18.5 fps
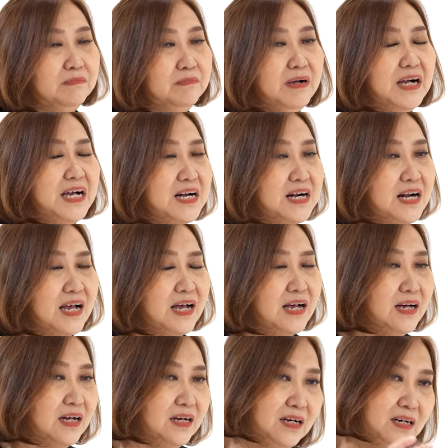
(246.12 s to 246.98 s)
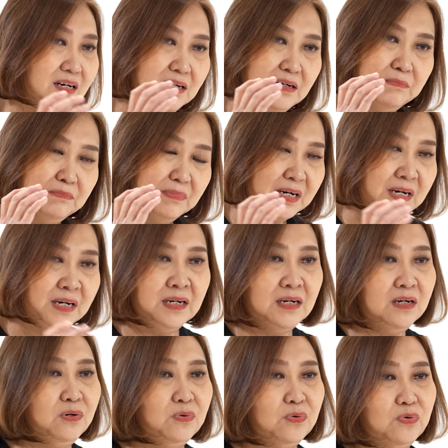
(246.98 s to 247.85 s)
marah,
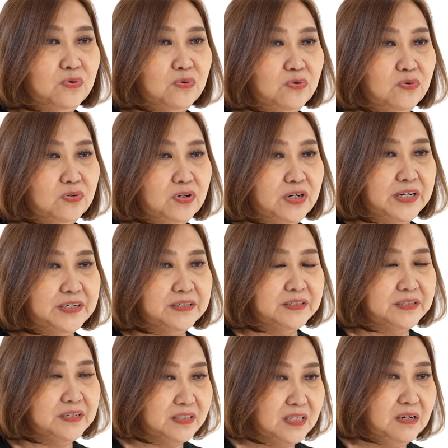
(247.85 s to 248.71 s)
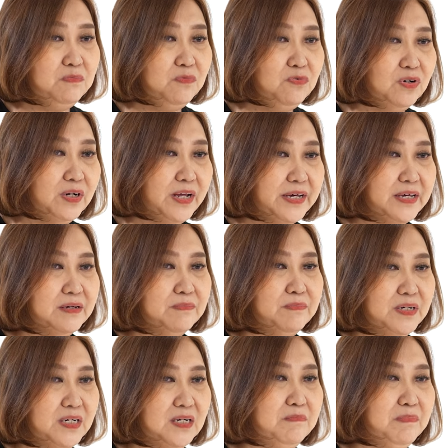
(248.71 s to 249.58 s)
mengeluh dan kita mulai
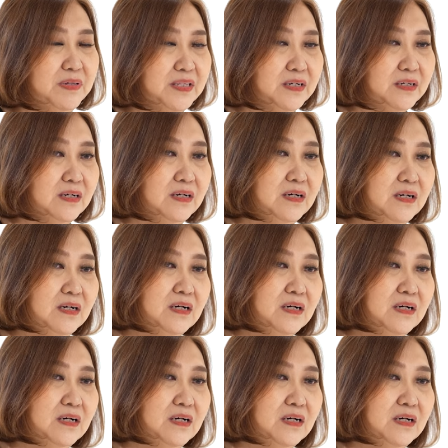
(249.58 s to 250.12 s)
benar-benar